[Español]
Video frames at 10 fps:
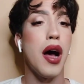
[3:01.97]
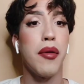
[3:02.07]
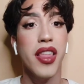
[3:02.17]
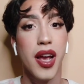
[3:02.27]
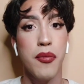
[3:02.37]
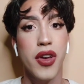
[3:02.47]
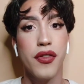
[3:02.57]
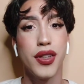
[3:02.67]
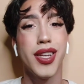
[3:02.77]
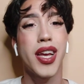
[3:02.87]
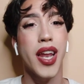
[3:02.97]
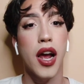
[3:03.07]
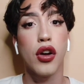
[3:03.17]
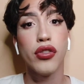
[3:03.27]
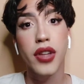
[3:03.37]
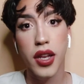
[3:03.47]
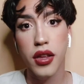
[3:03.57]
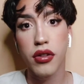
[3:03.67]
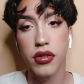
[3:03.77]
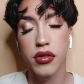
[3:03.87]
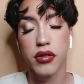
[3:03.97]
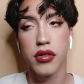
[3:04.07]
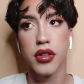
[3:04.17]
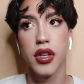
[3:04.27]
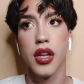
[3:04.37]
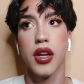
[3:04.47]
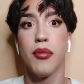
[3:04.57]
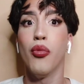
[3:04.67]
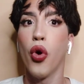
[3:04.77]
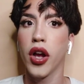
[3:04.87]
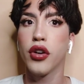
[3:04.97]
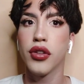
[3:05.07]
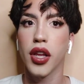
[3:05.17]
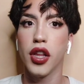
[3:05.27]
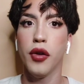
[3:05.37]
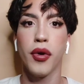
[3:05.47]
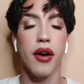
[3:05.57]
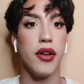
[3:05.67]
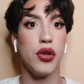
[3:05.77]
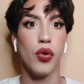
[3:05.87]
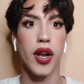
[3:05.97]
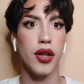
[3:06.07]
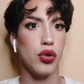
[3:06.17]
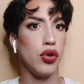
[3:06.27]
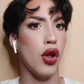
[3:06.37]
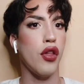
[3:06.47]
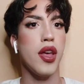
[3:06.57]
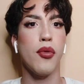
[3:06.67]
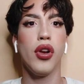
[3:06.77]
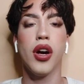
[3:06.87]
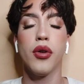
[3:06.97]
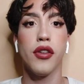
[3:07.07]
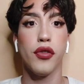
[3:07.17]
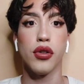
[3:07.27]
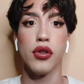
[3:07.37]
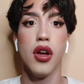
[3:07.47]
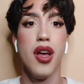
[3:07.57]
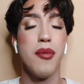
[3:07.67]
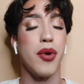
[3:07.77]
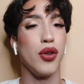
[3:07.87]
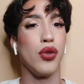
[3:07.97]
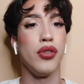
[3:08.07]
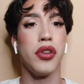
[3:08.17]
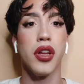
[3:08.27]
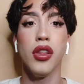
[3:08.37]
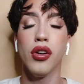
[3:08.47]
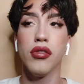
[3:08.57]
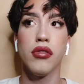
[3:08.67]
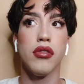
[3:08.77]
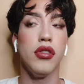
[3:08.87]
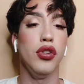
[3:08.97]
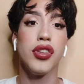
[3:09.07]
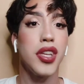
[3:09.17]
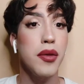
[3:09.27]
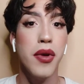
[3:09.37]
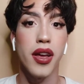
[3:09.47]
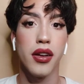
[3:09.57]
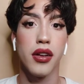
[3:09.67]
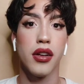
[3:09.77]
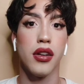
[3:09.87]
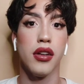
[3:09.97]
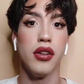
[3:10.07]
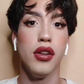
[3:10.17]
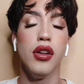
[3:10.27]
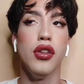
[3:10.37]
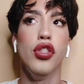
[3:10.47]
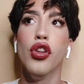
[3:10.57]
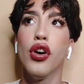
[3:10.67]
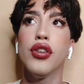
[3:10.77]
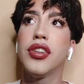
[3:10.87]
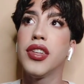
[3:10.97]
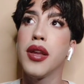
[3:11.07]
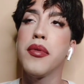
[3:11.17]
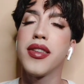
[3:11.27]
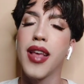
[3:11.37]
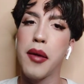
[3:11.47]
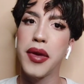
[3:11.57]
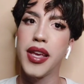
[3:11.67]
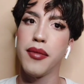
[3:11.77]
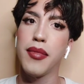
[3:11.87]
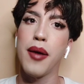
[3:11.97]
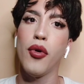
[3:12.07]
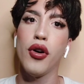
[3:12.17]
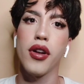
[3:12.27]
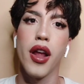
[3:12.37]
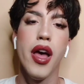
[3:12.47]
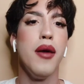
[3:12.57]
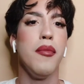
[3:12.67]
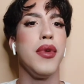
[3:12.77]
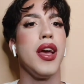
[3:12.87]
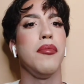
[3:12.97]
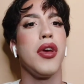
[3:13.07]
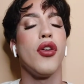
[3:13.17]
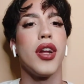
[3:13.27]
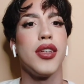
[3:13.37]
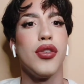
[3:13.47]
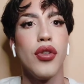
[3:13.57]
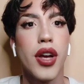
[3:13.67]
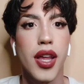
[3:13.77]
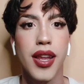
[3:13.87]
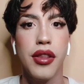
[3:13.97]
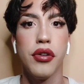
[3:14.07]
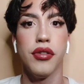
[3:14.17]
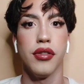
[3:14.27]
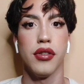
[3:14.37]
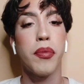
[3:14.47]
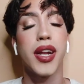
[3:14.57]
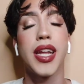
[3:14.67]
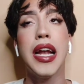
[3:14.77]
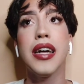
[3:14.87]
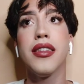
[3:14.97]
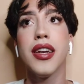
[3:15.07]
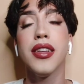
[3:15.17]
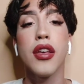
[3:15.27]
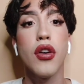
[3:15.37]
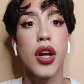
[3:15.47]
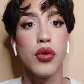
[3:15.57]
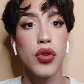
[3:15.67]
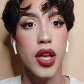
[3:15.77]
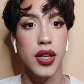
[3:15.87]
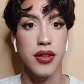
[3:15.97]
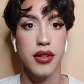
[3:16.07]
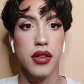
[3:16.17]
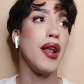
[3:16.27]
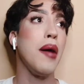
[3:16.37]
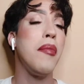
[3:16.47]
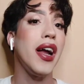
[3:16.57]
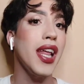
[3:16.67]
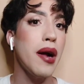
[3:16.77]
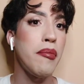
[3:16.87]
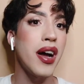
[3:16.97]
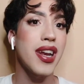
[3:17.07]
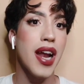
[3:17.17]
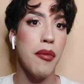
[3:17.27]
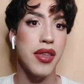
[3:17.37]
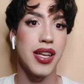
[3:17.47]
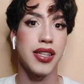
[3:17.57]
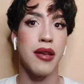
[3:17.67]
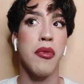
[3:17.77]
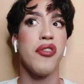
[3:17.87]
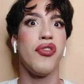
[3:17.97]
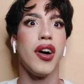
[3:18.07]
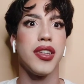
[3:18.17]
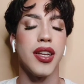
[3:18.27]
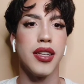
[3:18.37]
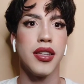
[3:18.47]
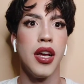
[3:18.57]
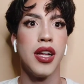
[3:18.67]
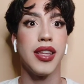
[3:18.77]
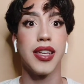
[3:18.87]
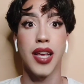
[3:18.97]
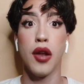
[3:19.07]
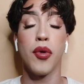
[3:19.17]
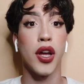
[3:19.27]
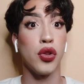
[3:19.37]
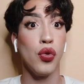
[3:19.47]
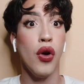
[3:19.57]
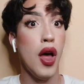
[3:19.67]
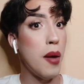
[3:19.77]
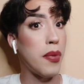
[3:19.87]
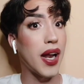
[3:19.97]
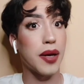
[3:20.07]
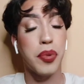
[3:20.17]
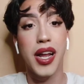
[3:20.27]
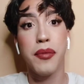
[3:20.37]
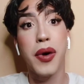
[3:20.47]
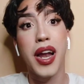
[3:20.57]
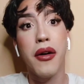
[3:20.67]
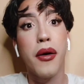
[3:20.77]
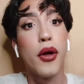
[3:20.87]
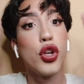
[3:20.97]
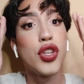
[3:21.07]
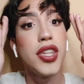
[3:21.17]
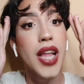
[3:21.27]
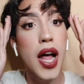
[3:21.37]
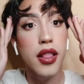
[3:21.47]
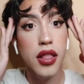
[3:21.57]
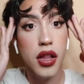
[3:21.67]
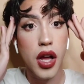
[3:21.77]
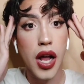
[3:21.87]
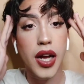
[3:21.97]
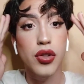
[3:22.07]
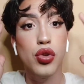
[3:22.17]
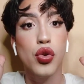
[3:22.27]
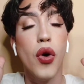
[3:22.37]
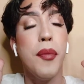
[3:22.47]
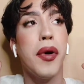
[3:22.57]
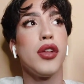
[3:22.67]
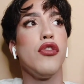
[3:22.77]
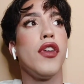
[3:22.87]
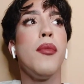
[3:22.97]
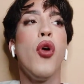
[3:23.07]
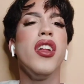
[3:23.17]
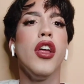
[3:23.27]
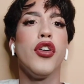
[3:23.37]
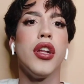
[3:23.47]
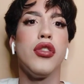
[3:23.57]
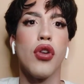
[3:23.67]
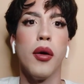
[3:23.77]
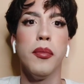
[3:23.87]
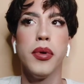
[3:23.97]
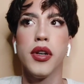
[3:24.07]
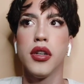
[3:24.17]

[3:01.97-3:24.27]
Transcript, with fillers: Además de que es muy difícil crear contenido, buen contenido, porque a ver, tú, crees, tú todos los días publicas una foto, pero tu contenido no sirve. No sirve, Sammy, mi amor, mi, corazón querido. Para tener la cantidad de seguidores que tú tienes, las maneras más rápidas y más fáciles de hacerlo, porque tú, para, para, para la velocidad a la que tú subes es para que tú fueras mujer de Donald Trump.